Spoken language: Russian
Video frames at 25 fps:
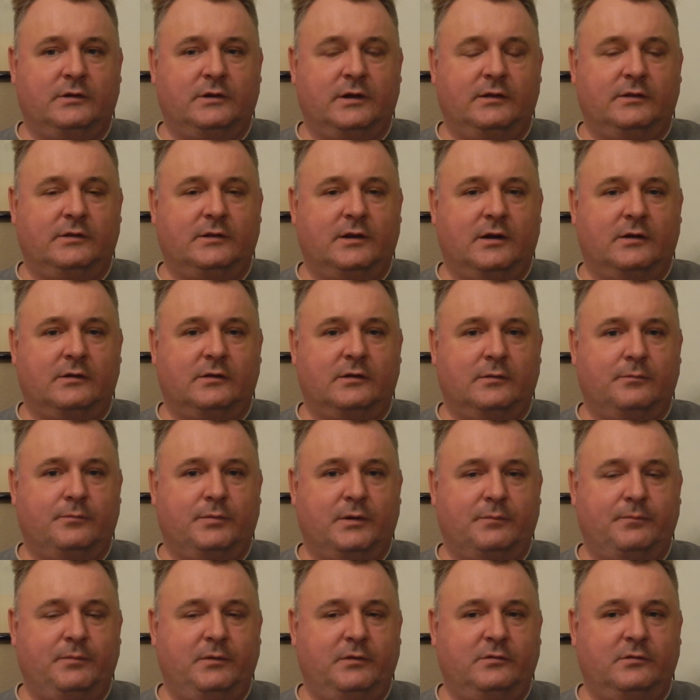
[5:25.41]
контракты
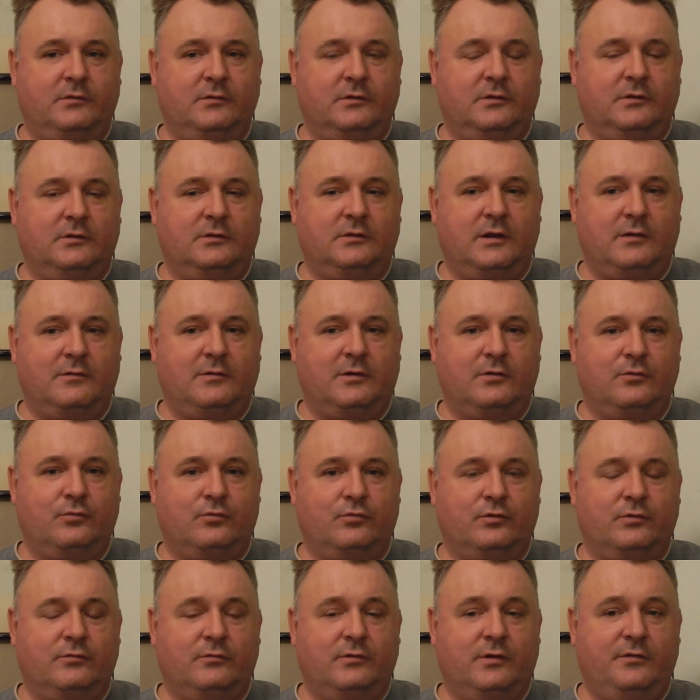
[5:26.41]
подписаны, товар
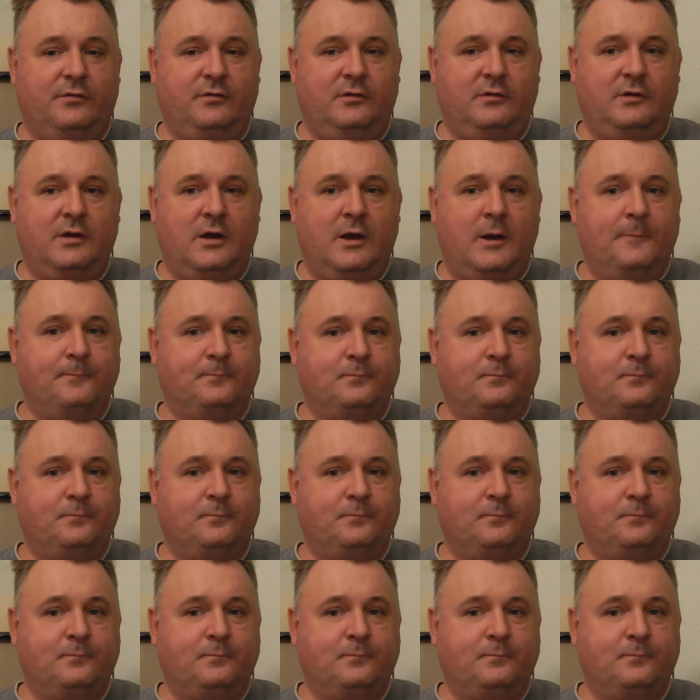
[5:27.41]
нужно возить.